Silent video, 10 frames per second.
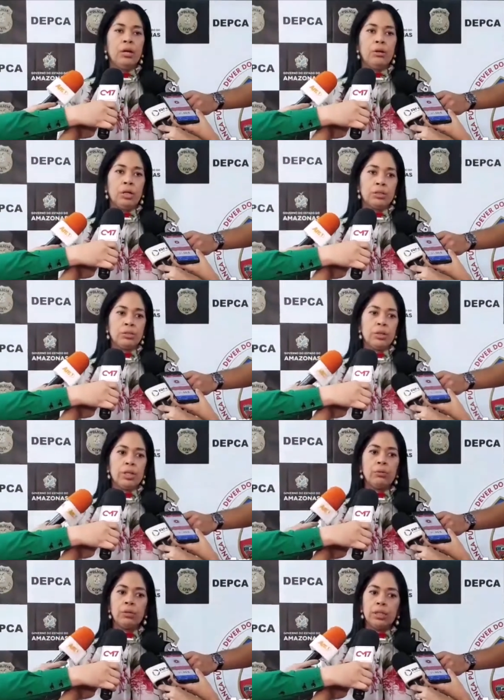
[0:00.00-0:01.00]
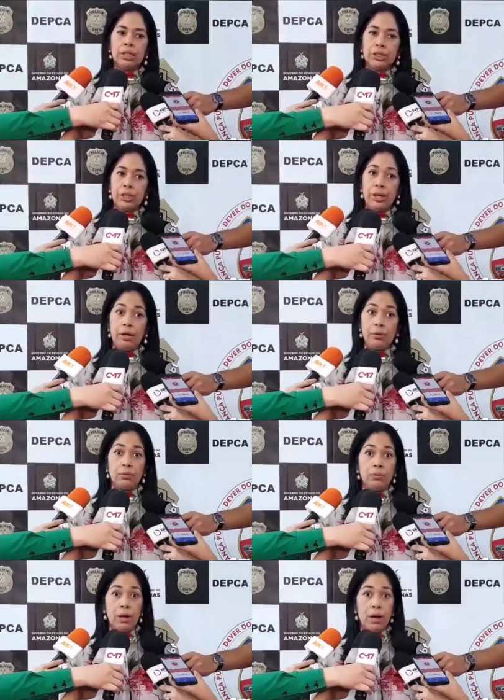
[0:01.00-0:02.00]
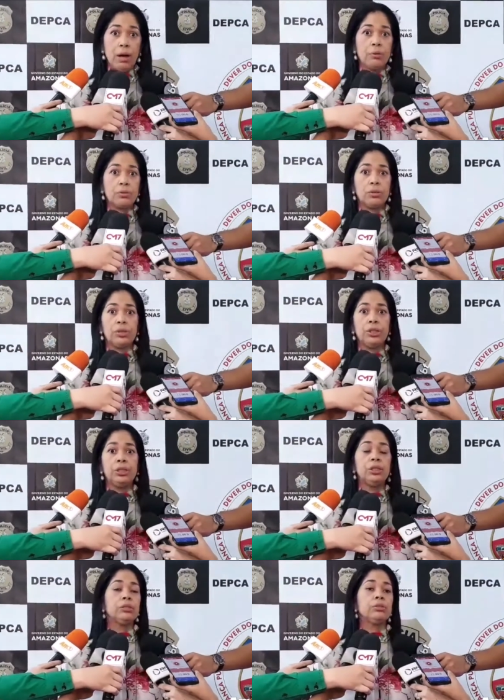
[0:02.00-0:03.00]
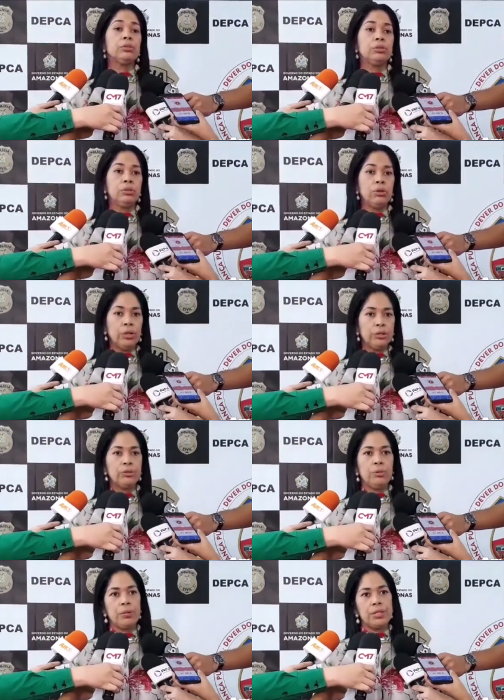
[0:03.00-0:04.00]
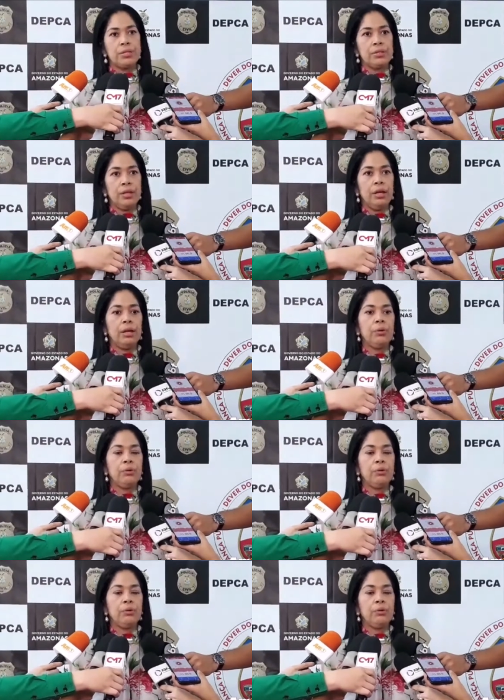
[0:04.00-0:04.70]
É só que quando elas chegaram no carro, só tinha dois homens, né?